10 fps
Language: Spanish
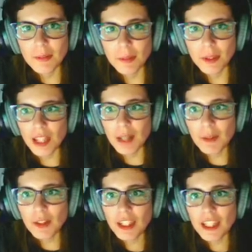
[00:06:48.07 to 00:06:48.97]
¡Voy a
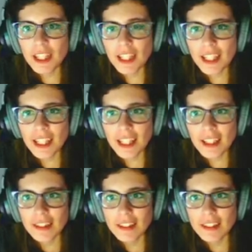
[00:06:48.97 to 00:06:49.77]
morir!